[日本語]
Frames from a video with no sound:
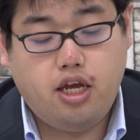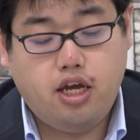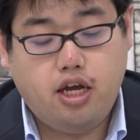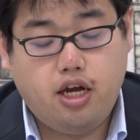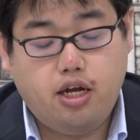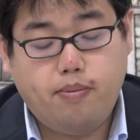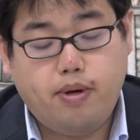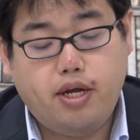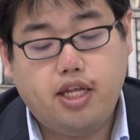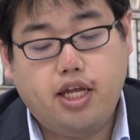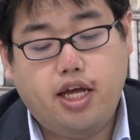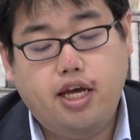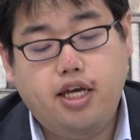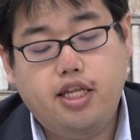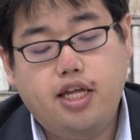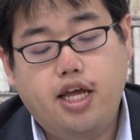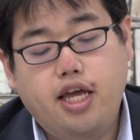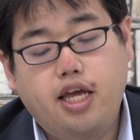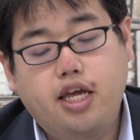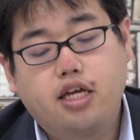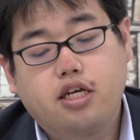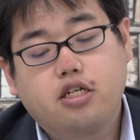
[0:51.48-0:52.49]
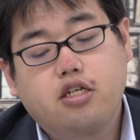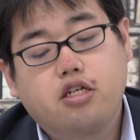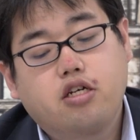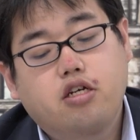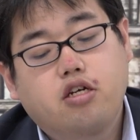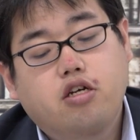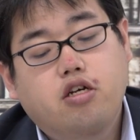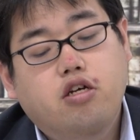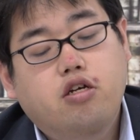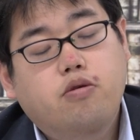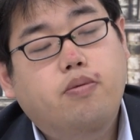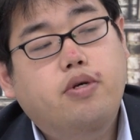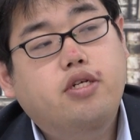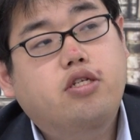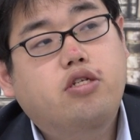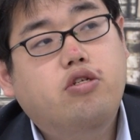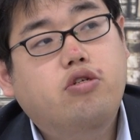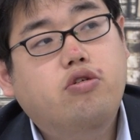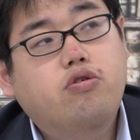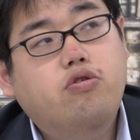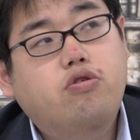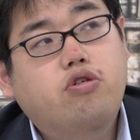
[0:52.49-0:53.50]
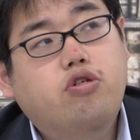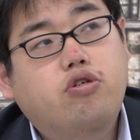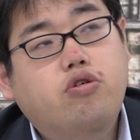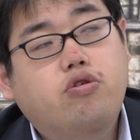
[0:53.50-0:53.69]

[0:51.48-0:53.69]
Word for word: がだいたい数